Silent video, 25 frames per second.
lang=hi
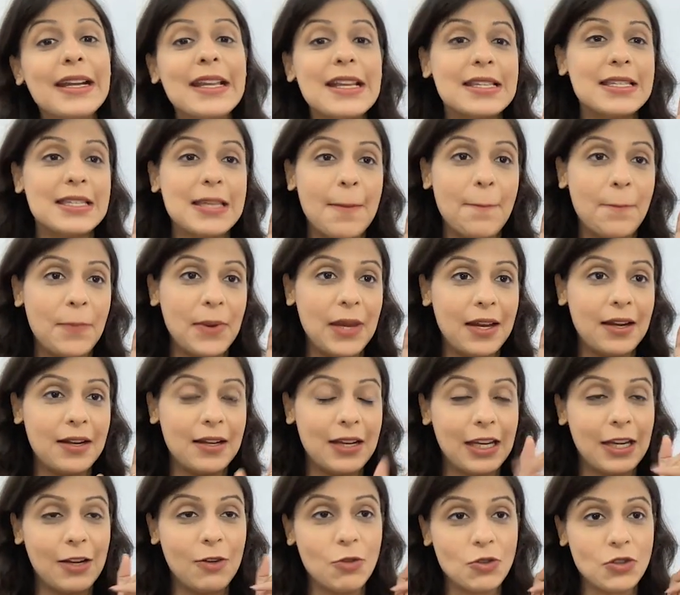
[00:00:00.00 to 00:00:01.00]

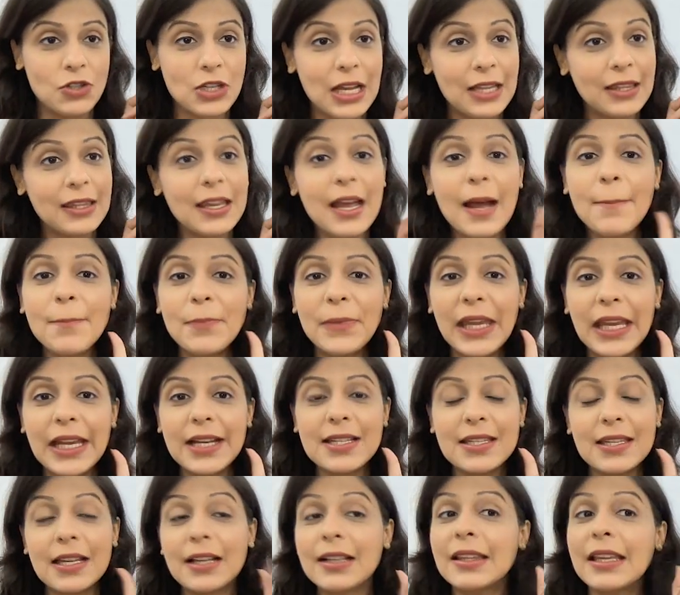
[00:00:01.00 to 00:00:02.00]
डिसअपियर नहीं हो जाता आप
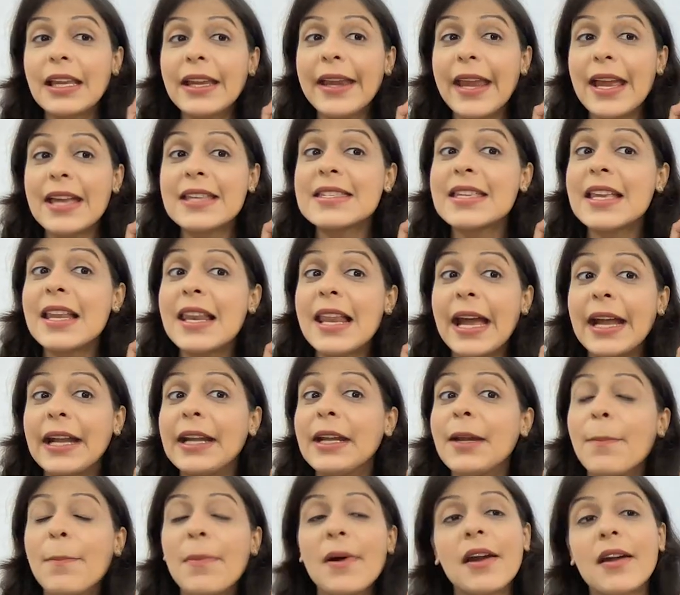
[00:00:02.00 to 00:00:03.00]
देख सकते हैं कैसे
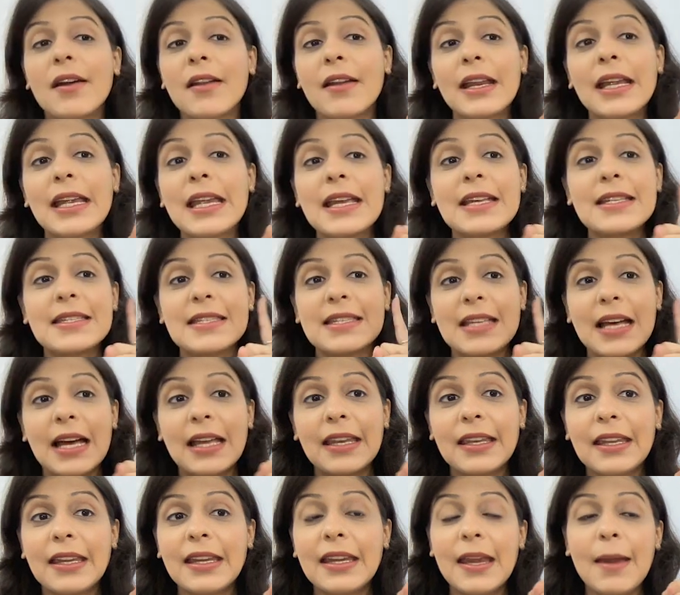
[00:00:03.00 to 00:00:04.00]
लाइट पड़ रही है सन